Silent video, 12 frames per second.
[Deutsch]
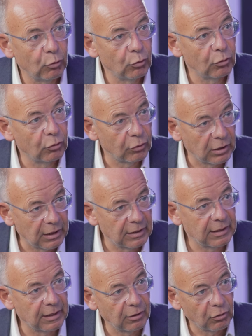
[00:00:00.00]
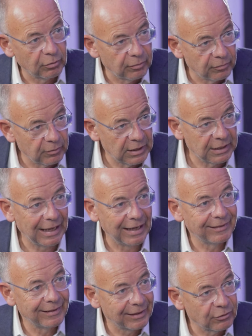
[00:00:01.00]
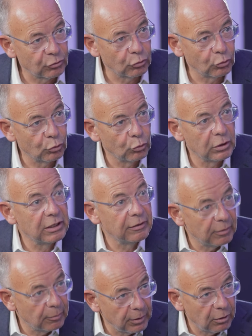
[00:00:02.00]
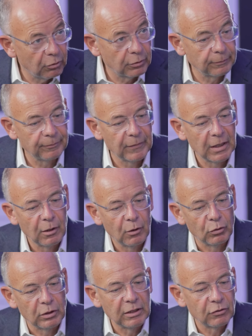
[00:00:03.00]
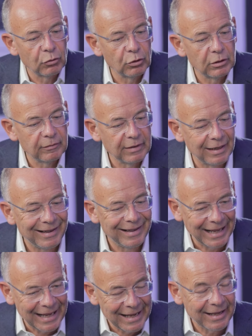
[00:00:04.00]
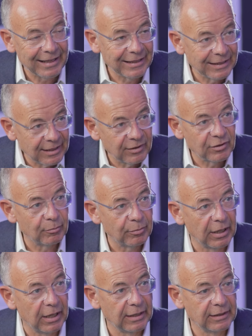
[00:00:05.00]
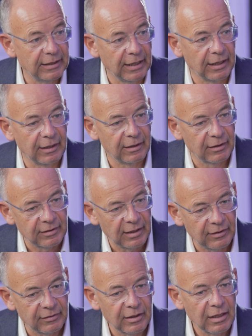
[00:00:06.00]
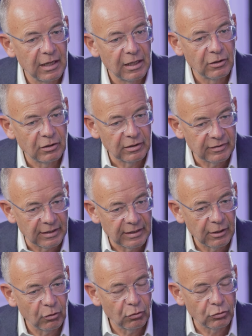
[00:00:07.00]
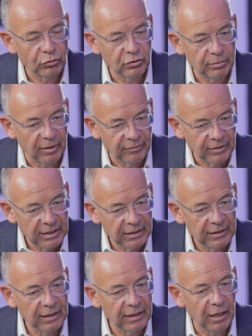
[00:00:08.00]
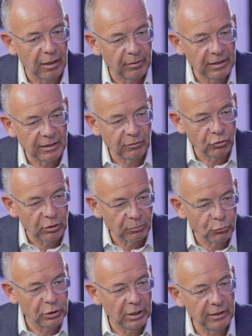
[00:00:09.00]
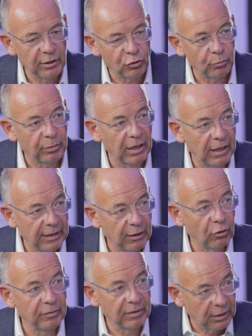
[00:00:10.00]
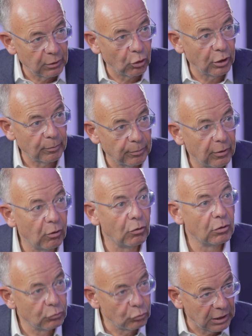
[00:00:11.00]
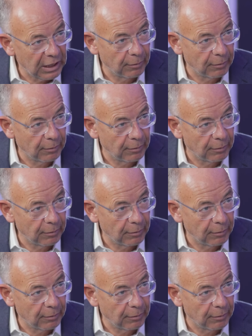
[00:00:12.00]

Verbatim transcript: Wohnungen oder dann auch in andere Strukturen, die wir brauchen. Und hier sollten wir eher in diesem Bereich denken. Das heißt, Sanierung zwar wichtig, aber in, im städtischen Bereich auch wieder Neubau durch